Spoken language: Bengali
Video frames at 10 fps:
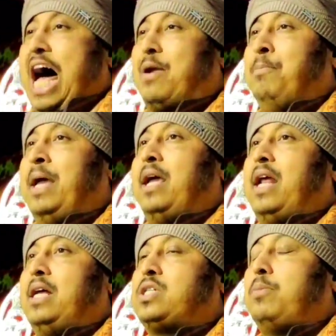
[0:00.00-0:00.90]
আর
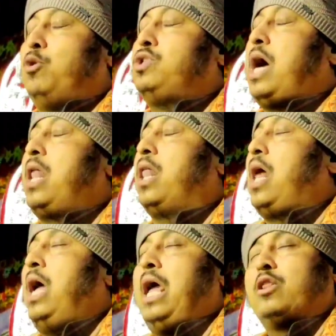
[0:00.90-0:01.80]
মেয়েরা এসে বলছে
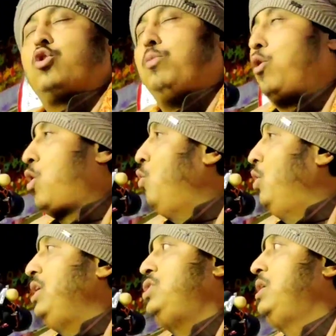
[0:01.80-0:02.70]
আল্লাহ এত বড়
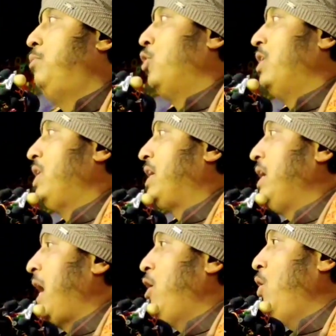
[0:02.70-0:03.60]
অলি জীবনে
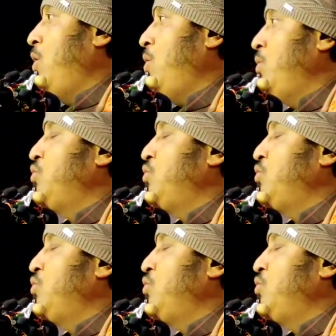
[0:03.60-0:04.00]
দেখি নাইলো